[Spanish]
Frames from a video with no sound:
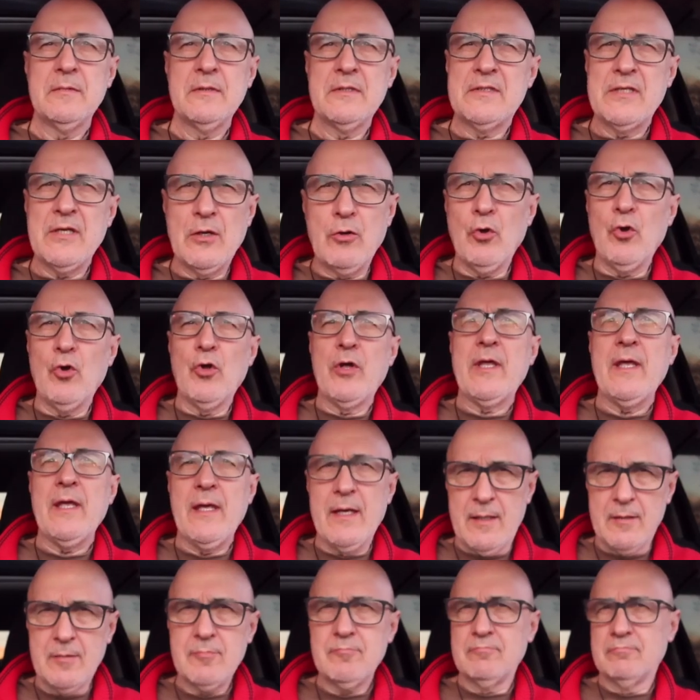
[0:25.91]

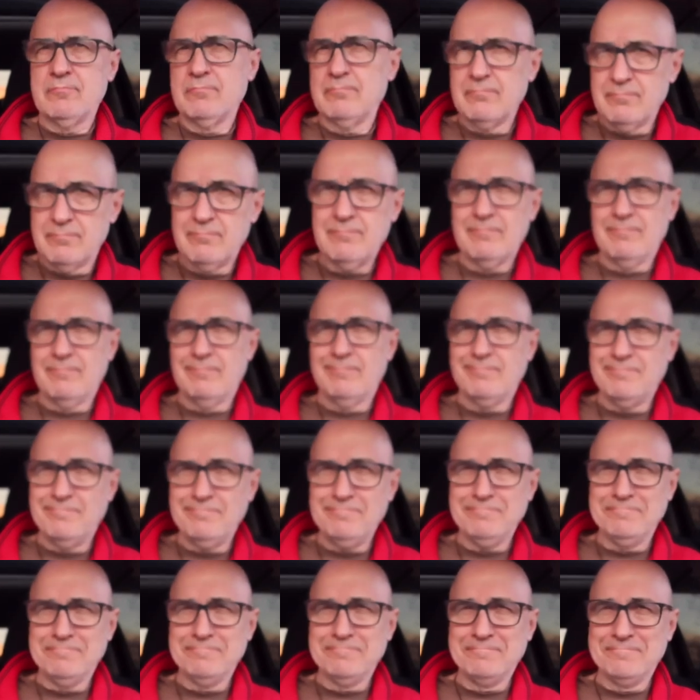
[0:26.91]
psicología? ¿Mm?